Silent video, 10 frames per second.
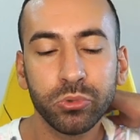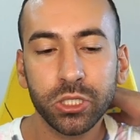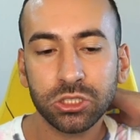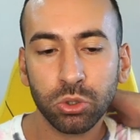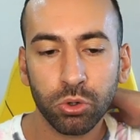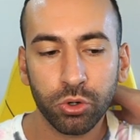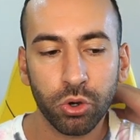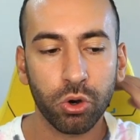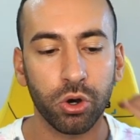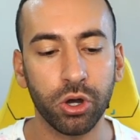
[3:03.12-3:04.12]
mi
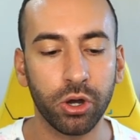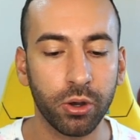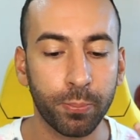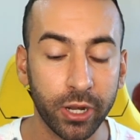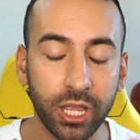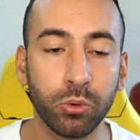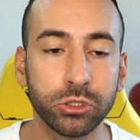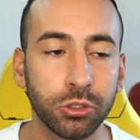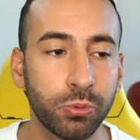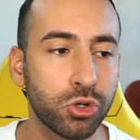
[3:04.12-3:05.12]
sono uh, perché
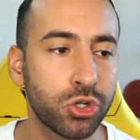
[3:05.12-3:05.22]
questo